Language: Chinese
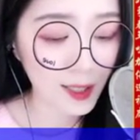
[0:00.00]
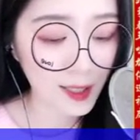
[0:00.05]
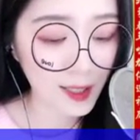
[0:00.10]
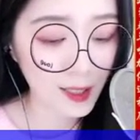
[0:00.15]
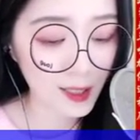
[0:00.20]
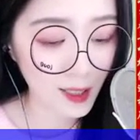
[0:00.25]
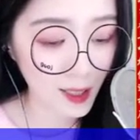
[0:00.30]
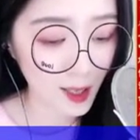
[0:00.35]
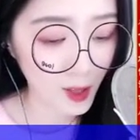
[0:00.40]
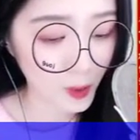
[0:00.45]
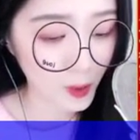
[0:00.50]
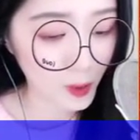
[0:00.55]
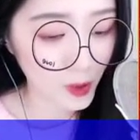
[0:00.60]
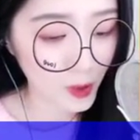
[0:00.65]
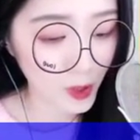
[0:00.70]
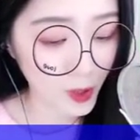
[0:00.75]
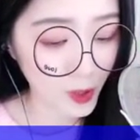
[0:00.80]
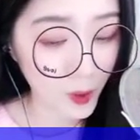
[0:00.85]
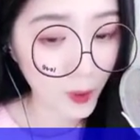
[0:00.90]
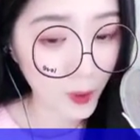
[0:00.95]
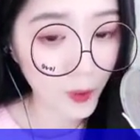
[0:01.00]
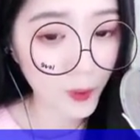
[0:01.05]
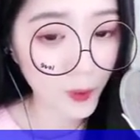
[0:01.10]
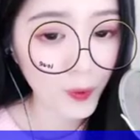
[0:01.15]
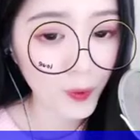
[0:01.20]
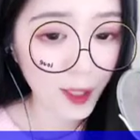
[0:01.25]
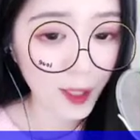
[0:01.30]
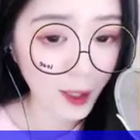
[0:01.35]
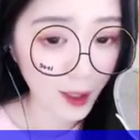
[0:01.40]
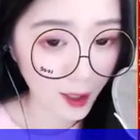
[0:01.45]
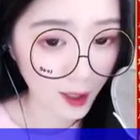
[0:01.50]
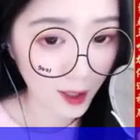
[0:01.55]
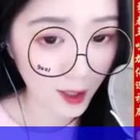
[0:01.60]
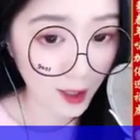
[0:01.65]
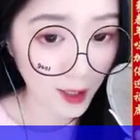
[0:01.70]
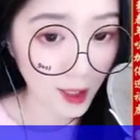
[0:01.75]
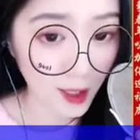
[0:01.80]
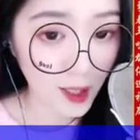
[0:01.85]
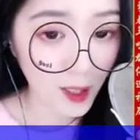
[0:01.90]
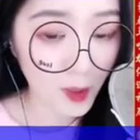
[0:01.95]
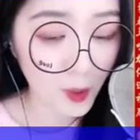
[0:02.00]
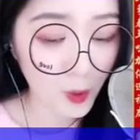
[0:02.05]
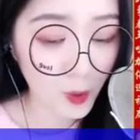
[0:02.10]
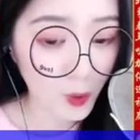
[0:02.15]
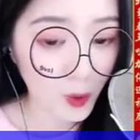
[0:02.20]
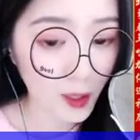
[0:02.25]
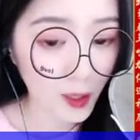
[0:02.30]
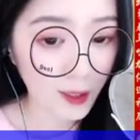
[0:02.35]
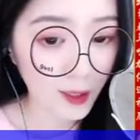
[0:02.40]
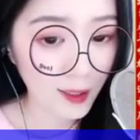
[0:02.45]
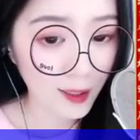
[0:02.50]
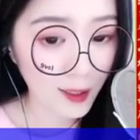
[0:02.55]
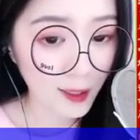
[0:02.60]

杨芷恒骤然怔忪，这